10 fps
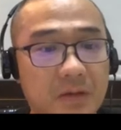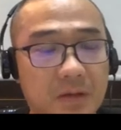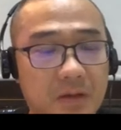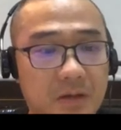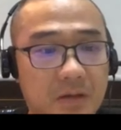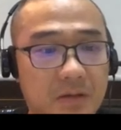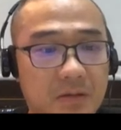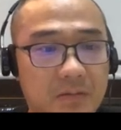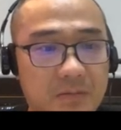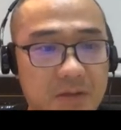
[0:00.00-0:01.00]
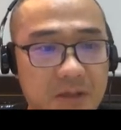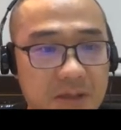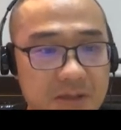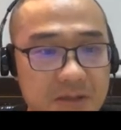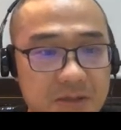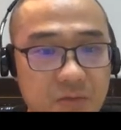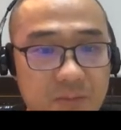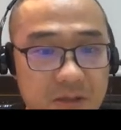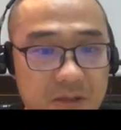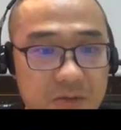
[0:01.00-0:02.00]
嗯，一二三是我
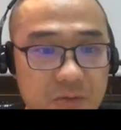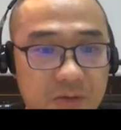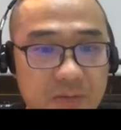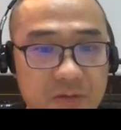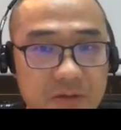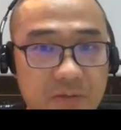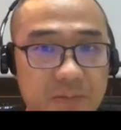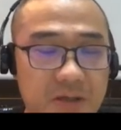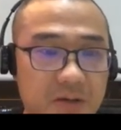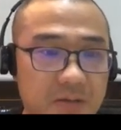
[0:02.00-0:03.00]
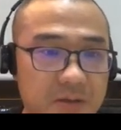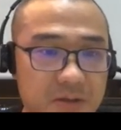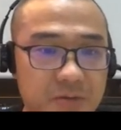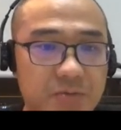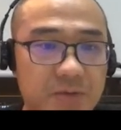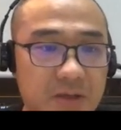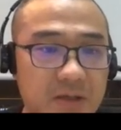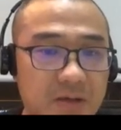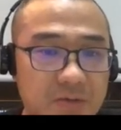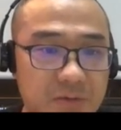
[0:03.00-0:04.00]
们已经做的稍微比较成熟一点
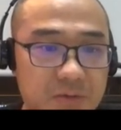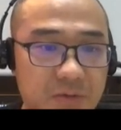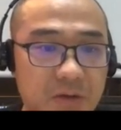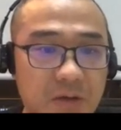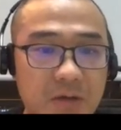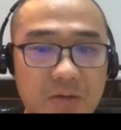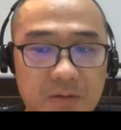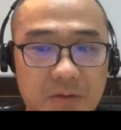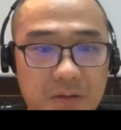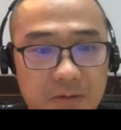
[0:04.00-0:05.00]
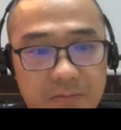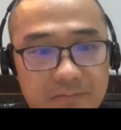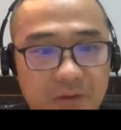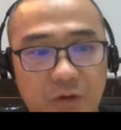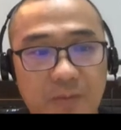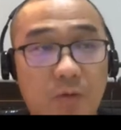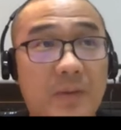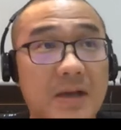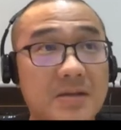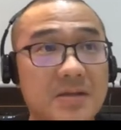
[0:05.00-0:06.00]
的了，所以说，嗯，后面我
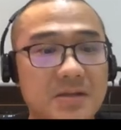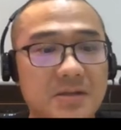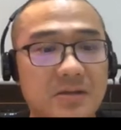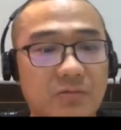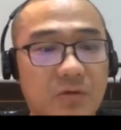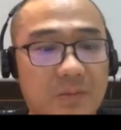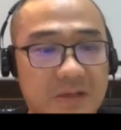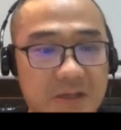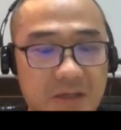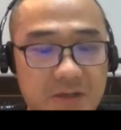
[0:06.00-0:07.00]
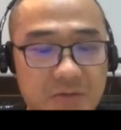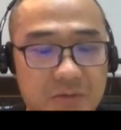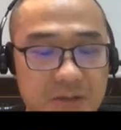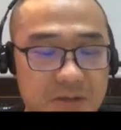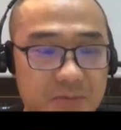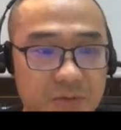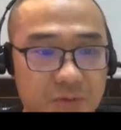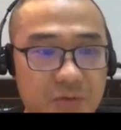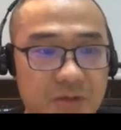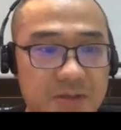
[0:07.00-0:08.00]
们还是四和五们在研究再怎么去
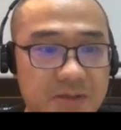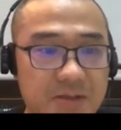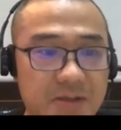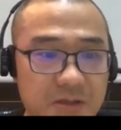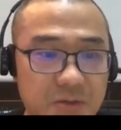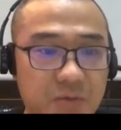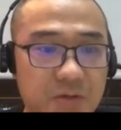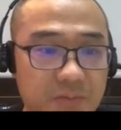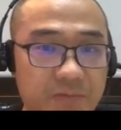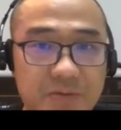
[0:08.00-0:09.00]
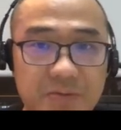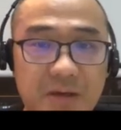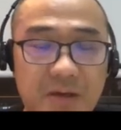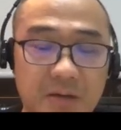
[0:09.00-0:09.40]
做这个四，已经做了一部分出来了，